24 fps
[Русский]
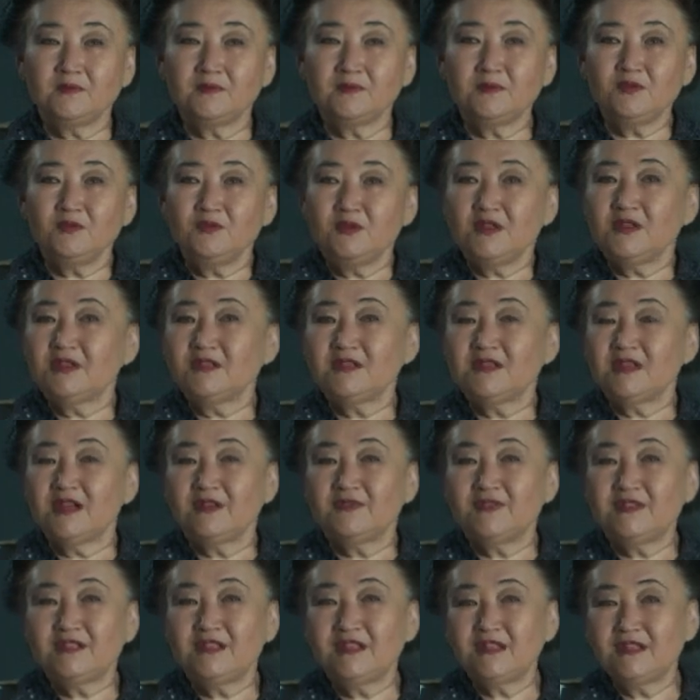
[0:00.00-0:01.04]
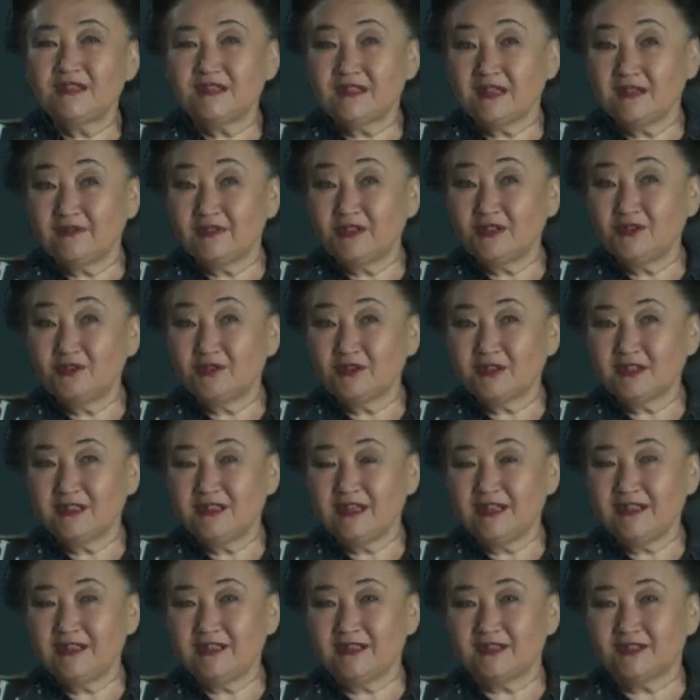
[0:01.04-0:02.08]
ну, я не знаю, в стиле Сальвадора
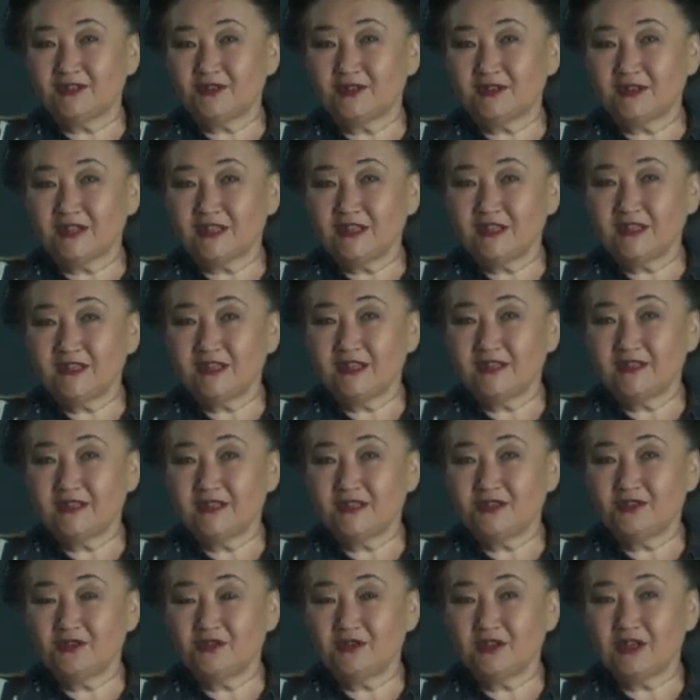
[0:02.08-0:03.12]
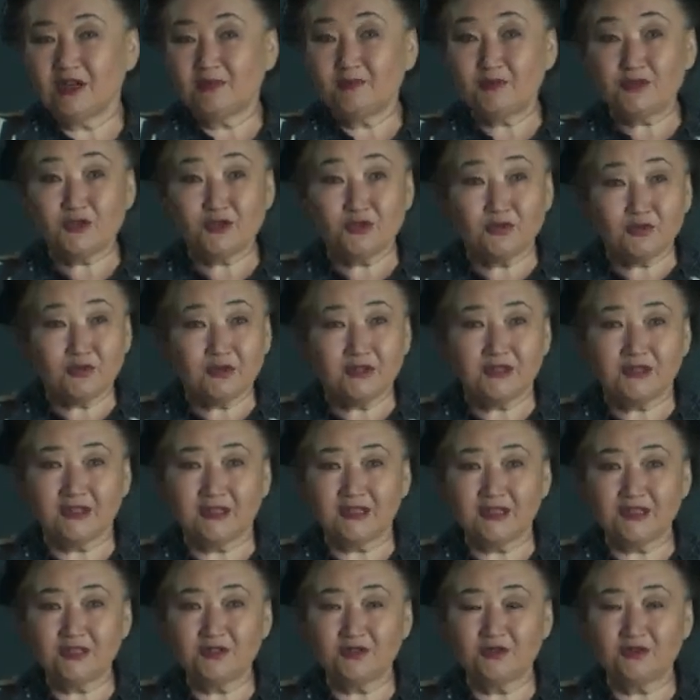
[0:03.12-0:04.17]
Дали. То есть они настолько абсурдны,
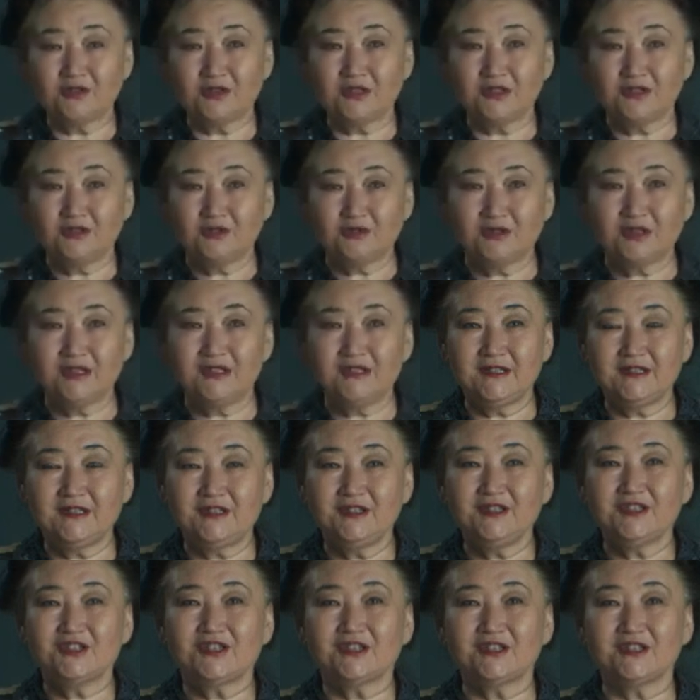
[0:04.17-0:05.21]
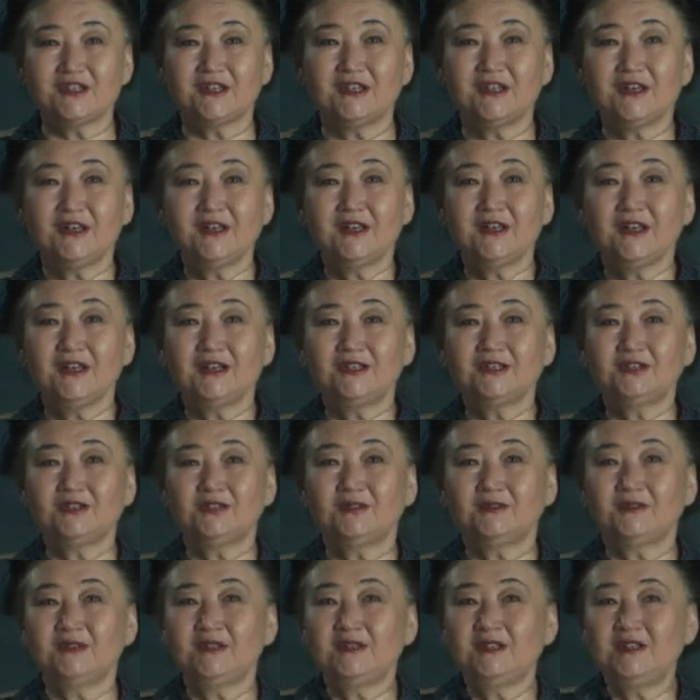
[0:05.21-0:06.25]
настолько сюрреалистичны.
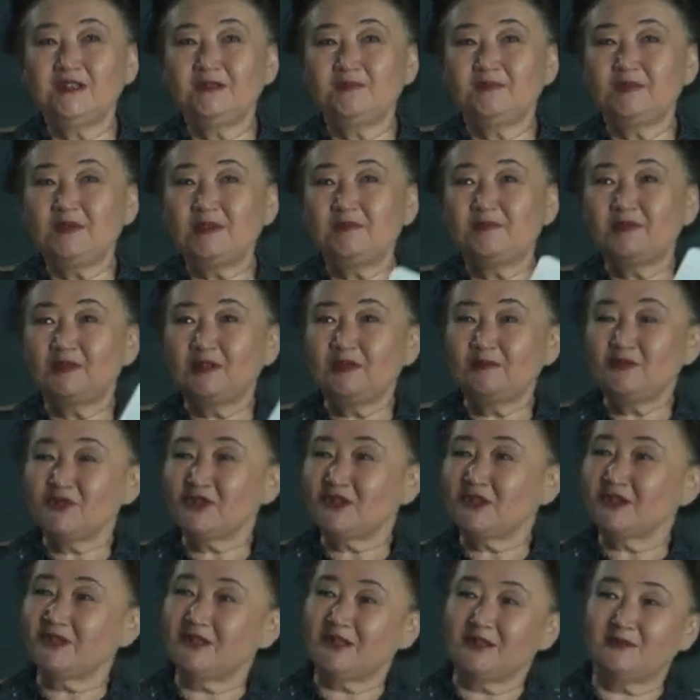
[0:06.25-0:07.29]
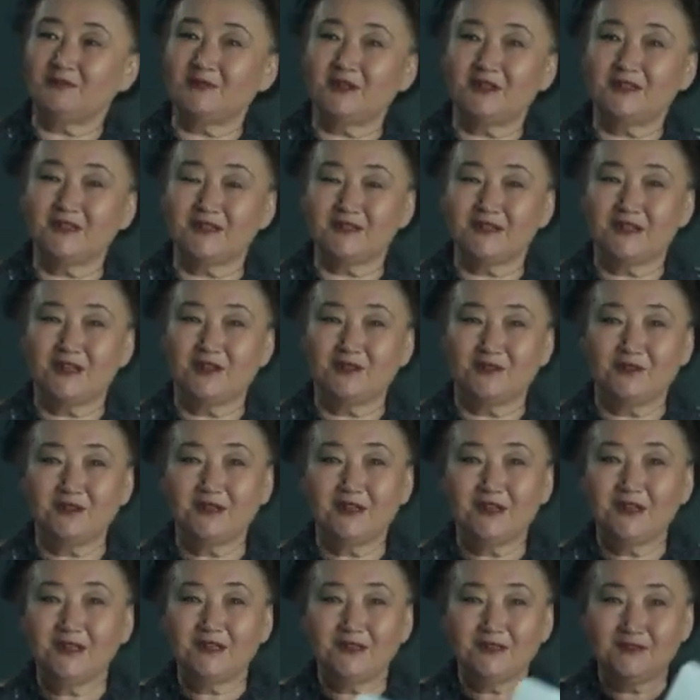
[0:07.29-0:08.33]
Не, не потому что там, я не знаю,
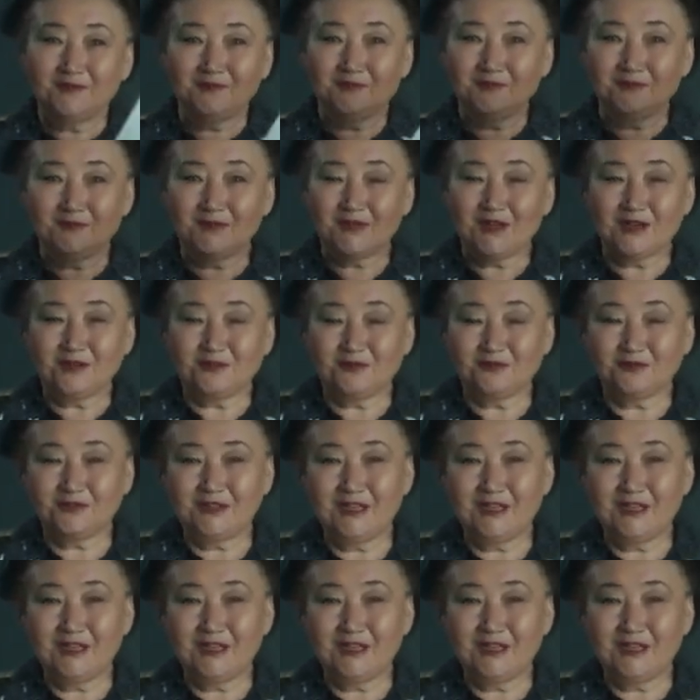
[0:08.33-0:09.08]
как у